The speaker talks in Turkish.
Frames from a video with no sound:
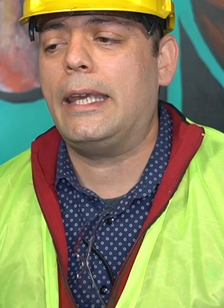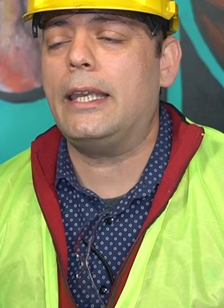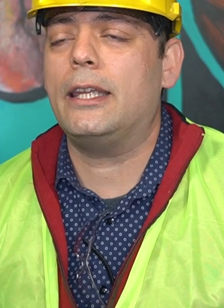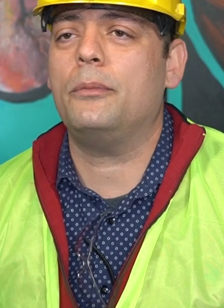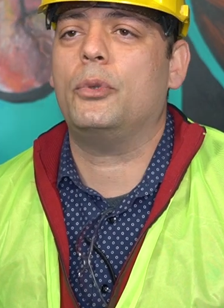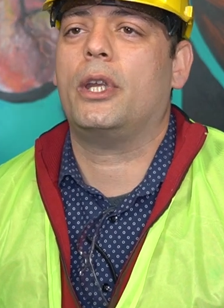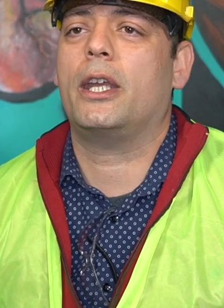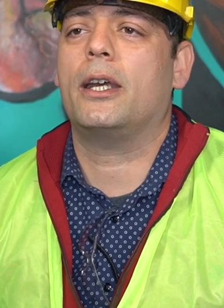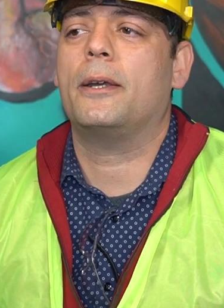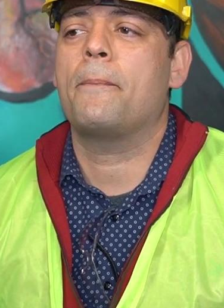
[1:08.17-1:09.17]
Gelelim
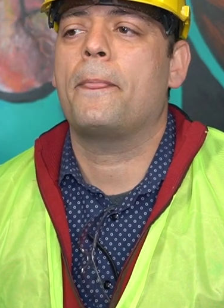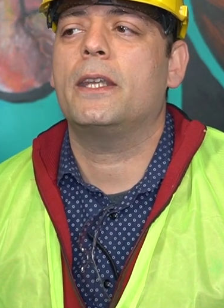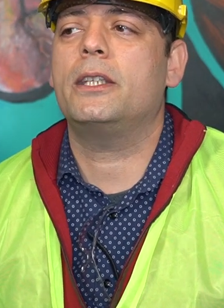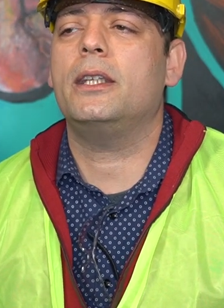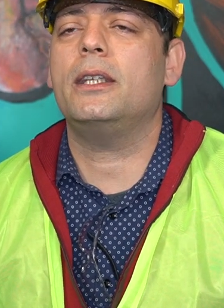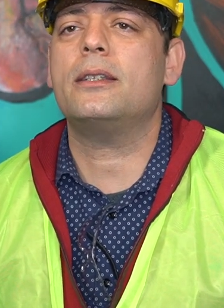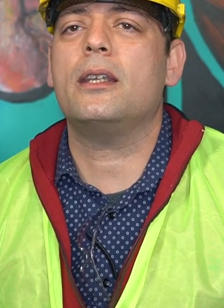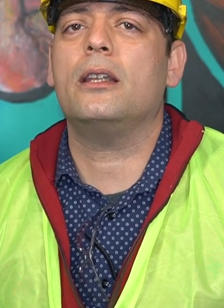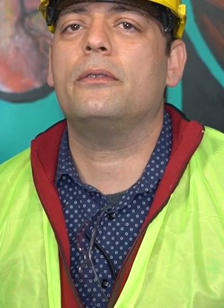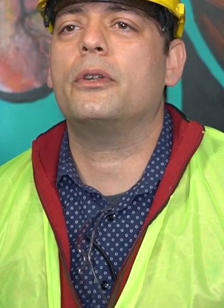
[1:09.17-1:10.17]
oraya. Şimdi iş sağlığı